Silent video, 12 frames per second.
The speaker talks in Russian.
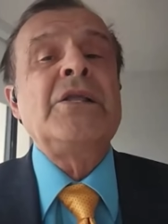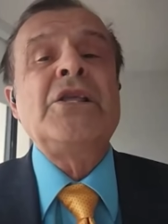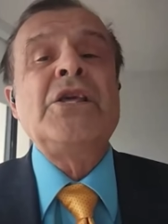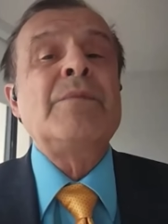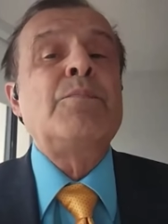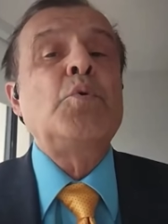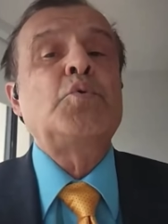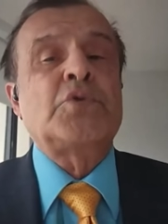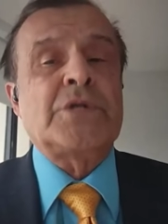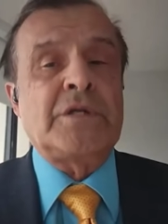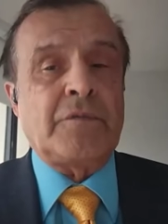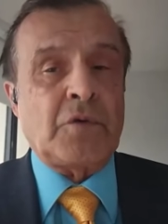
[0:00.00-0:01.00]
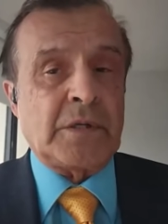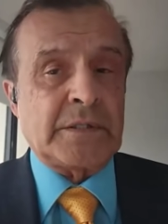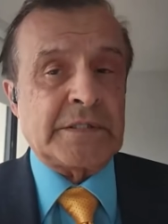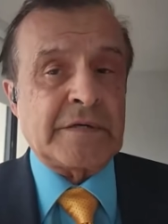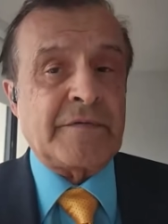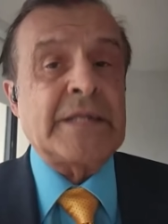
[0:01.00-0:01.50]
не буду за него
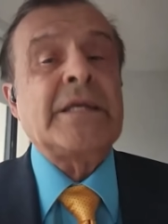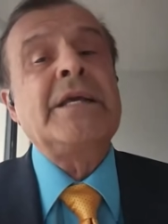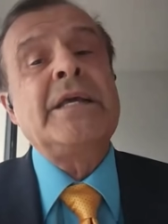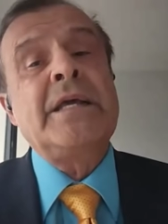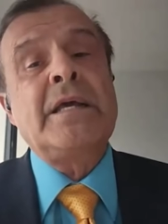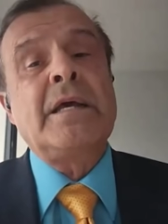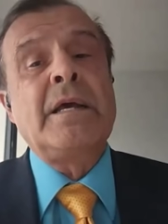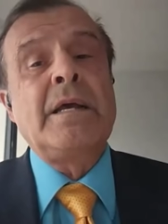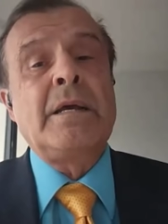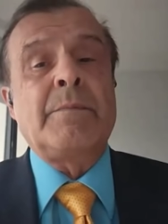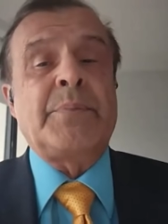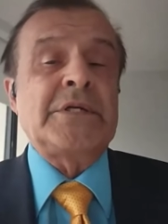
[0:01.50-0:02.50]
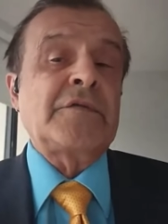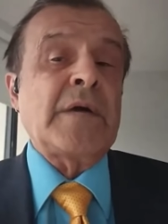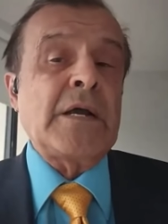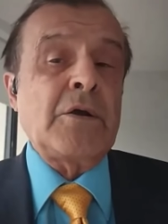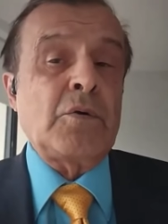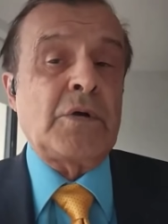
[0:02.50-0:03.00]
голосовать и
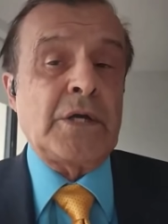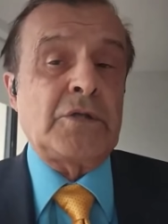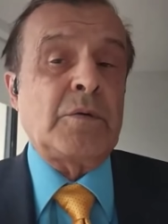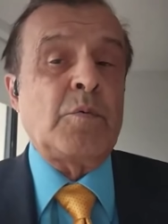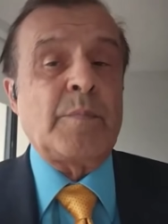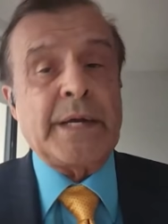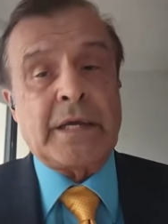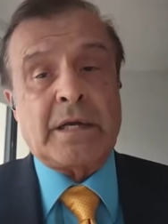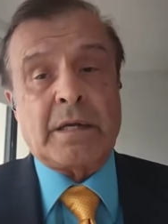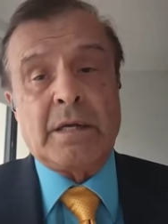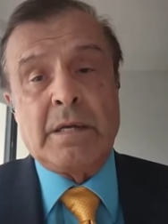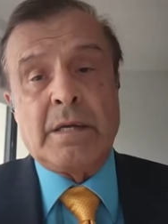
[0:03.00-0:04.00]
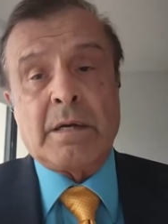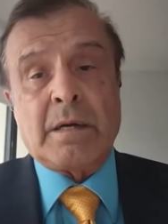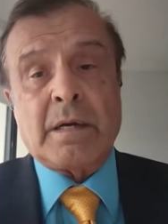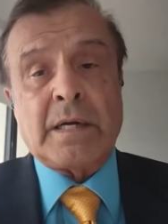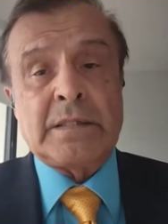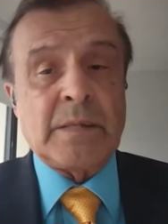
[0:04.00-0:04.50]
призываю к этому моих
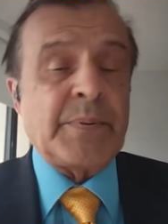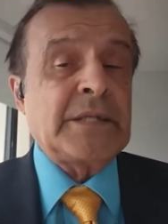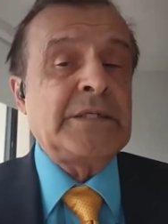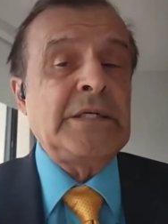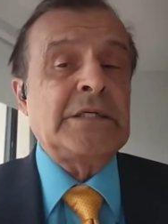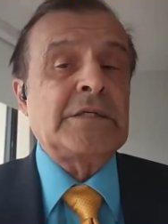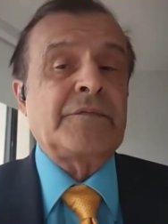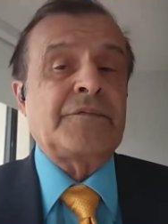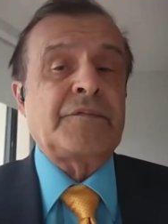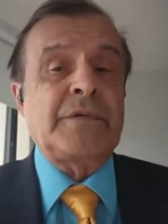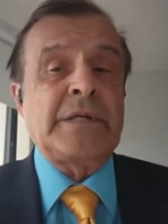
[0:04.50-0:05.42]
а, однопартийцев.